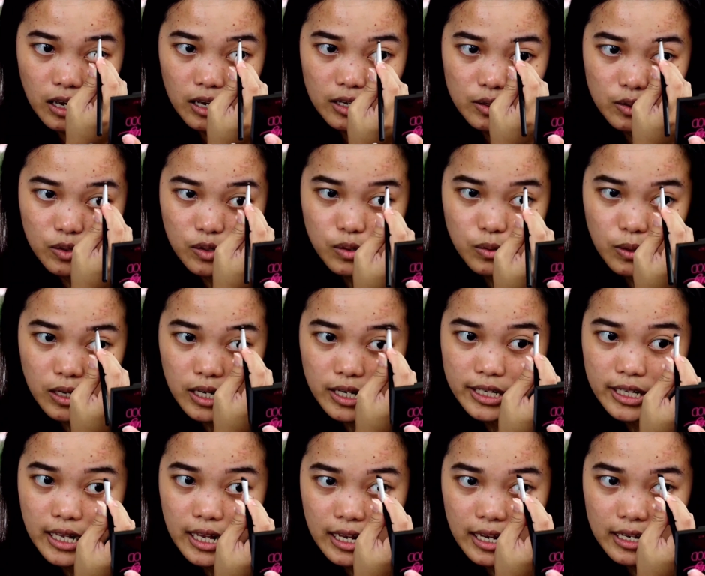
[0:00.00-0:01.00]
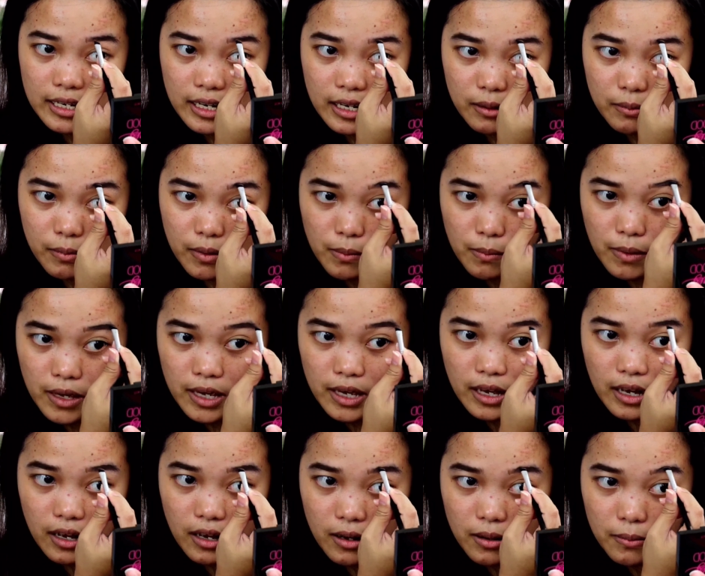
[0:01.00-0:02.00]
uh, usually na
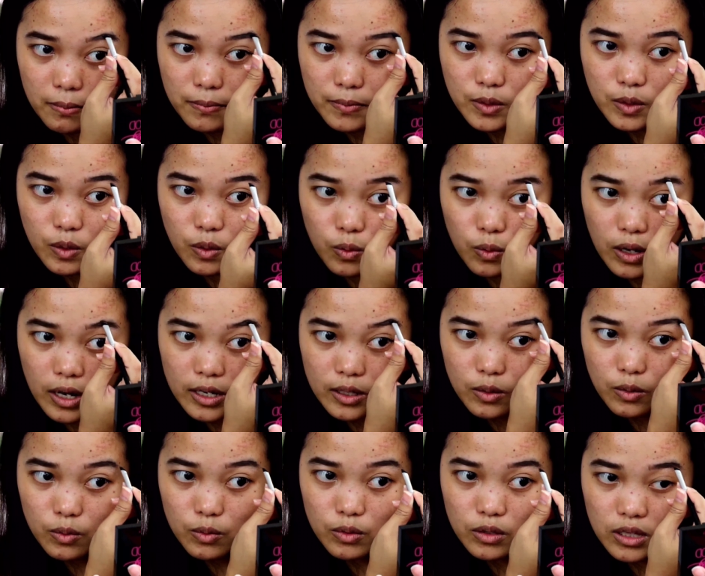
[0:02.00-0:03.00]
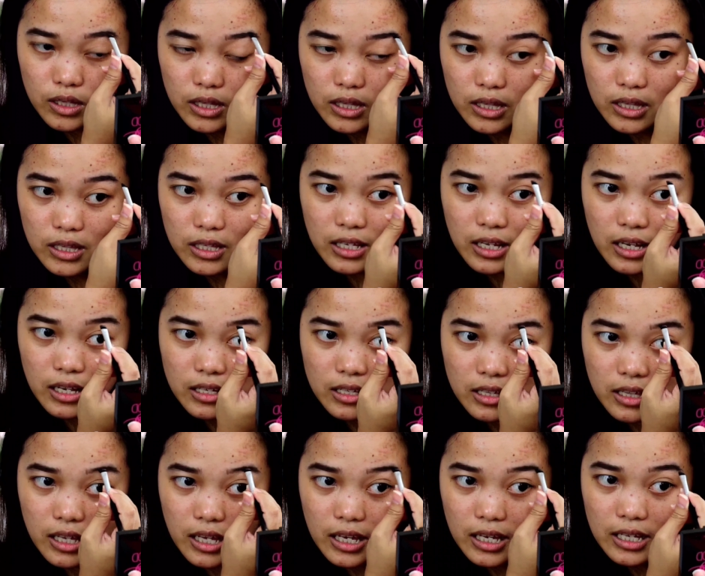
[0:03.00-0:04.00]
nagme-makeup. So, I don't
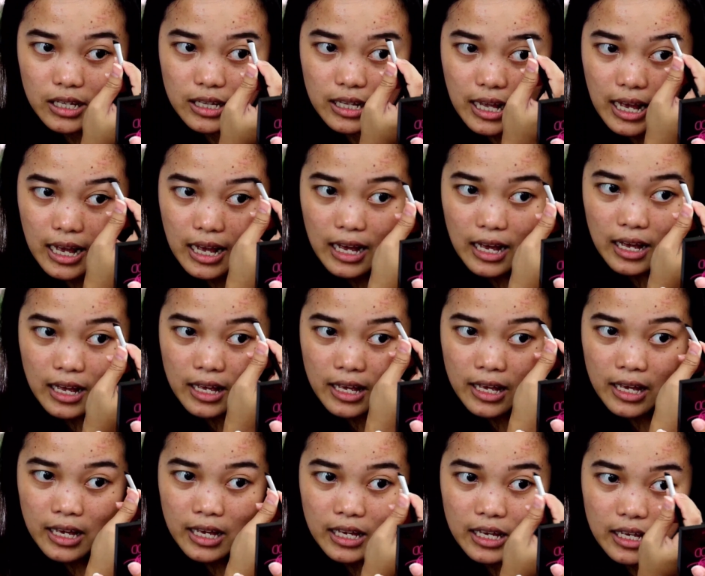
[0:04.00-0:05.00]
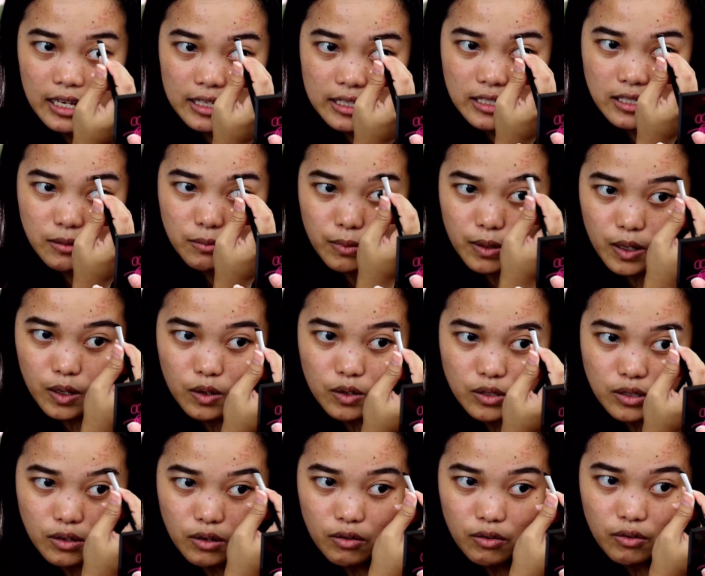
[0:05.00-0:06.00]
think na it's
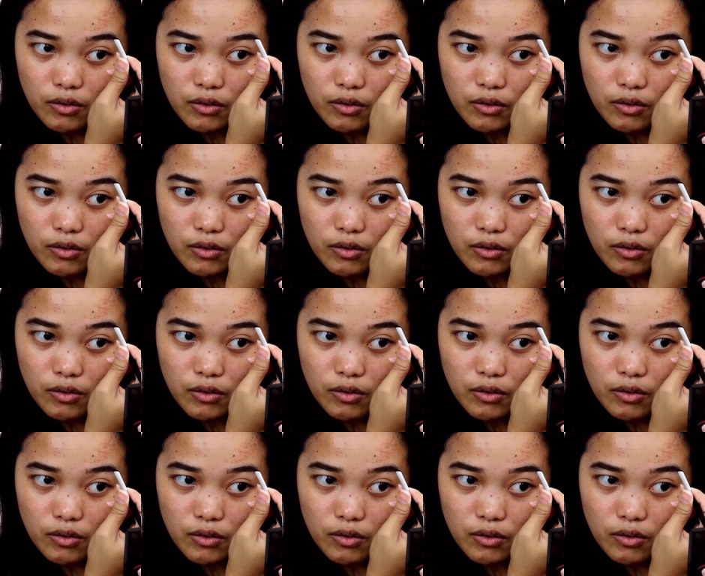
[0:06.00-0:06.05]
because